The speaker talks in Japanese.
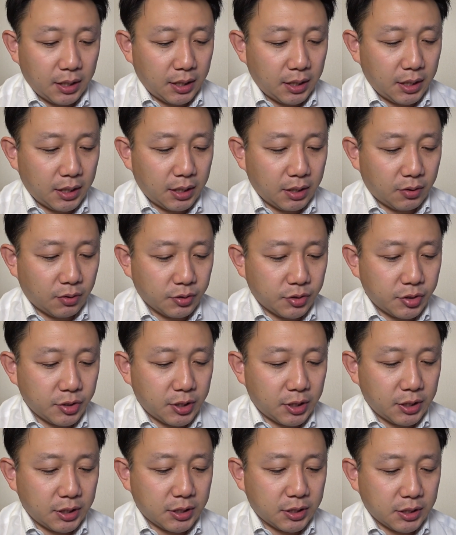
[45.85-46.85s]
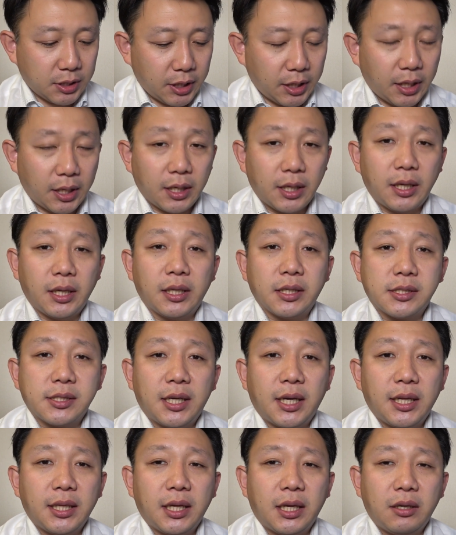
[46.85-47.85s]
えこちらですね、え
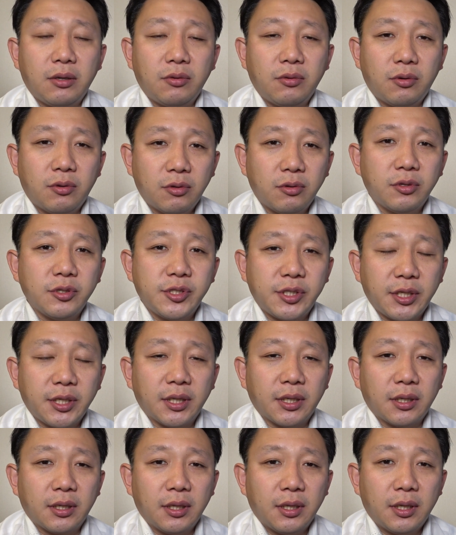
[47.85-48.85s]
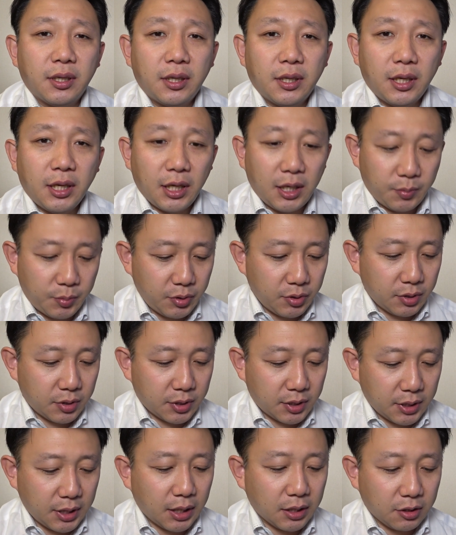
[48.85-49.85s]
財団法人、
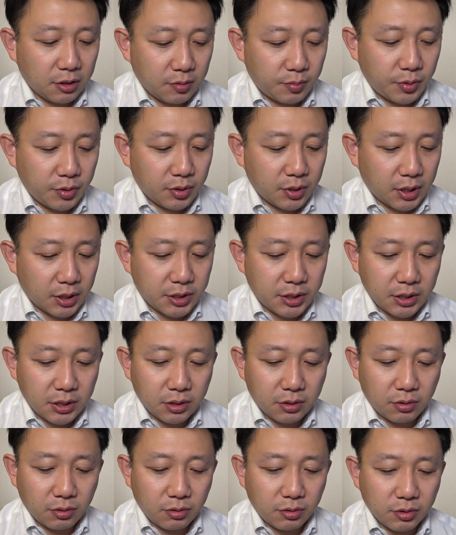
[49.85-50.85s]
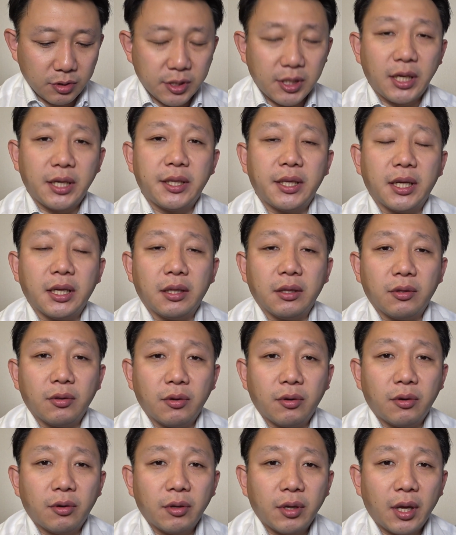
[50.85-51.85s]
えー、北区文化振興財団
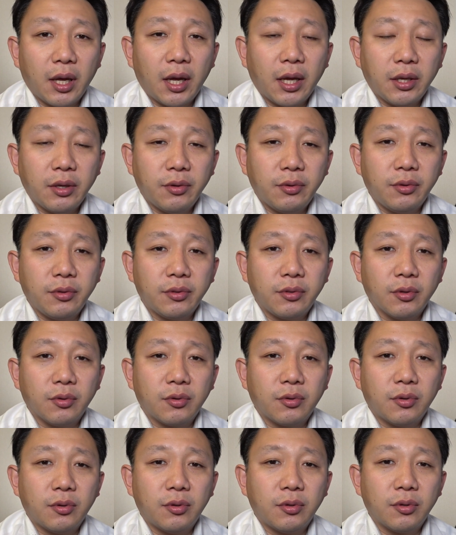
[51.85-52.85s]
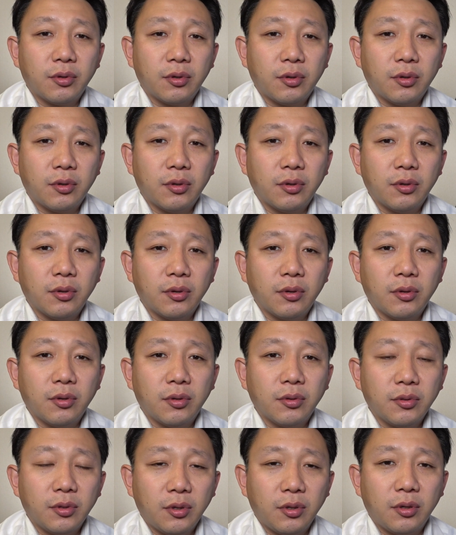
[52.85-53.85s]
というと
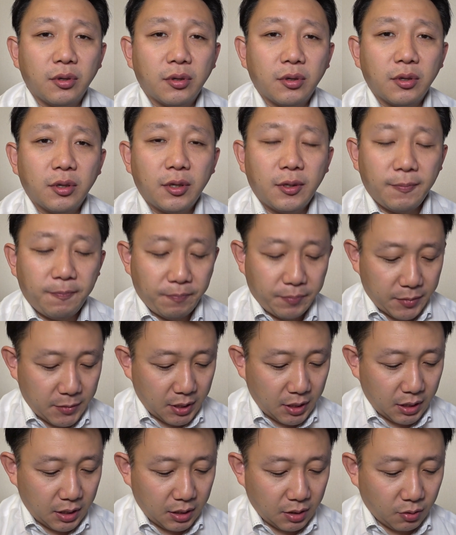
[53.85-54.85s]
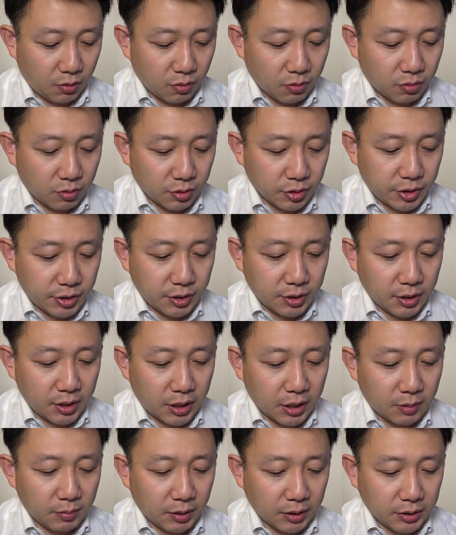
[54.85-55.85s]
ころの、え広報誌に
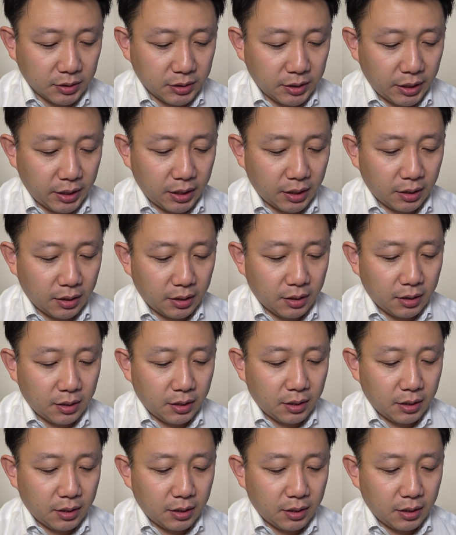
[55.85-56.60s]
なりまして、